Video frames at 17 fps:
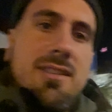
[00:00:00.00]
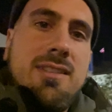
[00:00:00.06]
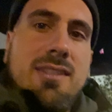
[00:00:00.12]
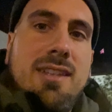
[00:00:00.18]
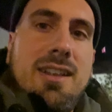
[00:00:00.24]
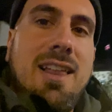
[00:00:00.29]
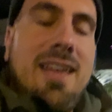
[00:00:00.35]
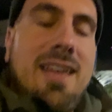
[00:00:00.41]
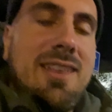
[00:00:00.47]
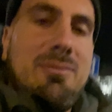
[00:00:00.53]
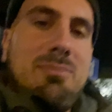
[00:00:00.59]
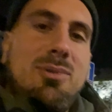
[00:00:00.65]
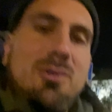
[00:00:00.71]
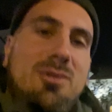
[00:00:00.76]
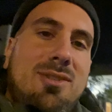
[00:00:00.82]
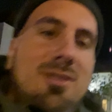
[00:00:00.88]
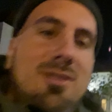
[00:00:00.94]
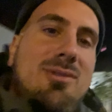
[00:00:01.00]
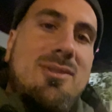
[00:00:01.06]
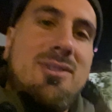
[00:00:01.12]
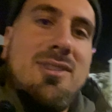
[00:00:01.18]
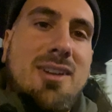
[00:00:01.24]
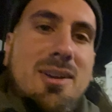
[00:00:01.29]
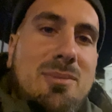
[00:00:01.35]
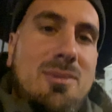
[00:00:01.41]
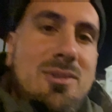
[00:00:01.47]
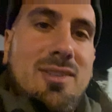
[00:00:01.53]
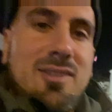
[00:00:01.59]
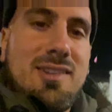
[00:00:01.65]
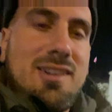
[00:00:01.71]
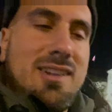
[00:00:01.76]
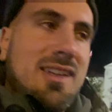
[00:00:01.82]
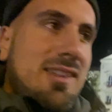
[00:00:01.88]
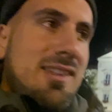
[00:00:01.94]
die gleiche Position haben und das
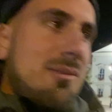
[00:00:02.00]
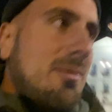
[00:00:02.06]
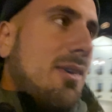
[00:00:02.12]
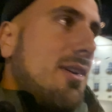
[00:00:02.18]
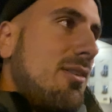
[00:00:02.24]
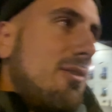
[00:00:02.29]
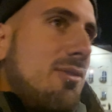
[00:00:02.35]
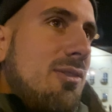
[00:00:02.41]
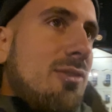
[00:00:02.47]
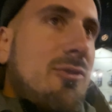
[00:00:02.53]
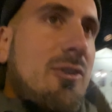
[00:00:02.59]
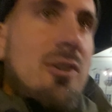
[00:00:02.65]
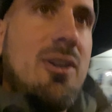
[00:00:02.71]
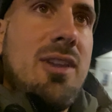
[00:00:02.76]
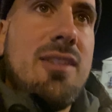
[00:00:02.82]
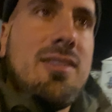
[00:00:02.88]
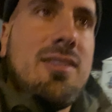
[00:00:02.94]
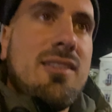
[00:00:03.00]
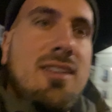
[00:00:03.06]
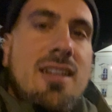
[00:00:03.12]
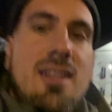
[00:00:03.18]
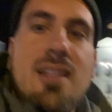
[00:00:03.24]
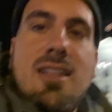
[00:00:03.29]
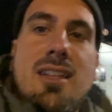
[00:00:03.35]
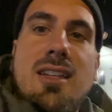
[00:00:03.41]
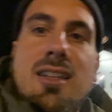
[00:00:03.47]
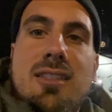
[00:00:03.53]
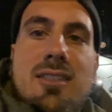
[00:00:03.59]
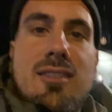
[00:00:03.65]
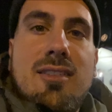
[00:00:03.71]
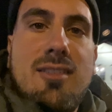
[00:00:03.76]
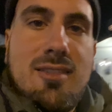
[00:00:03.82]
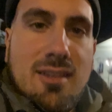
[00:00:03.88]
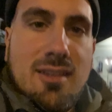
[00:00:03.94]
gleiche machen und faulenzen, das
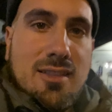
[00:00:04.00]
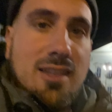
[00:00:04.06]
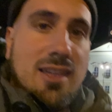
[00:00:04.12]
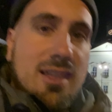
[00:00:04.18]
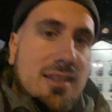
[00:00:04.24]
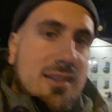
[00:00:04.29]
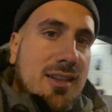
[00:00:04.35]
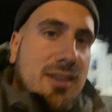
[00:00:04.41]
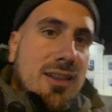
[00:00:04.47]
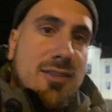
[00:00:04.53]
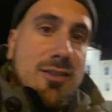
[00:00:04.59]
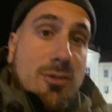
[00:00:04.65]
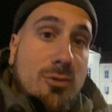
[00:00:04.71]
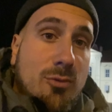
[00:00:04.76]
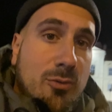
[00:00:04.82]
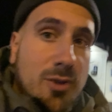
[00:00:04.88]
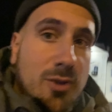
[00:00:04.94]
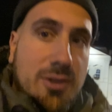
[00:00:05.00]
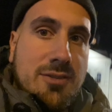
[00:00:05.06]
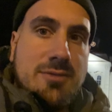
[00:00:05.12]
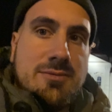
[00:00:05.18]
ist dann echt ein krasser Zufall.